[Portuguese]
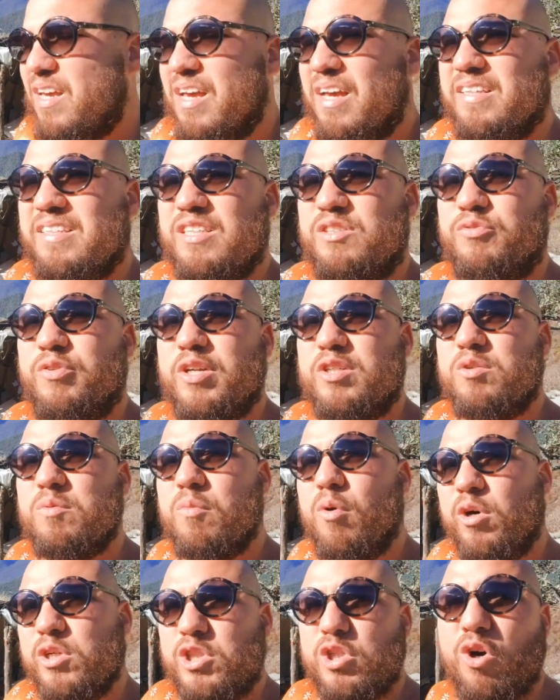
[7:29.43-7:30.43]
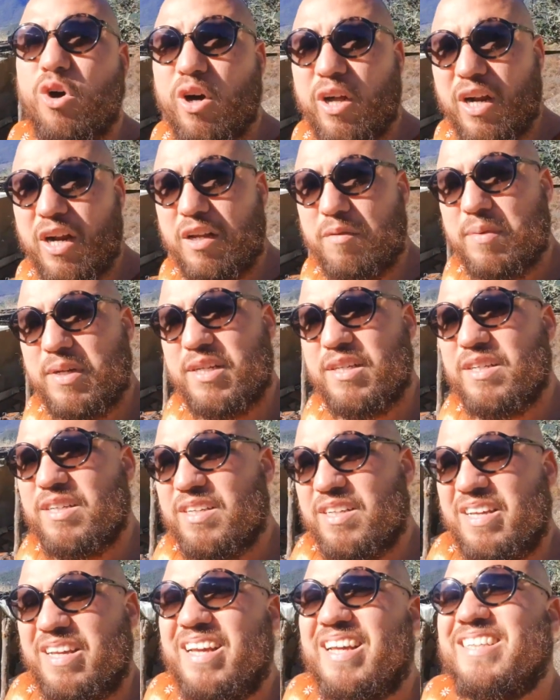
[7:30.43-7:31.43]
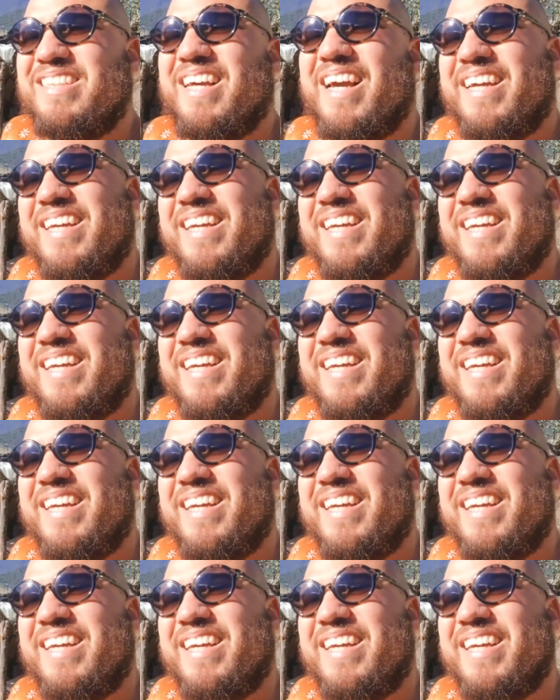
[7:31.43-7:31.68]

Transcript: a gente fez o Monte Roraima, que é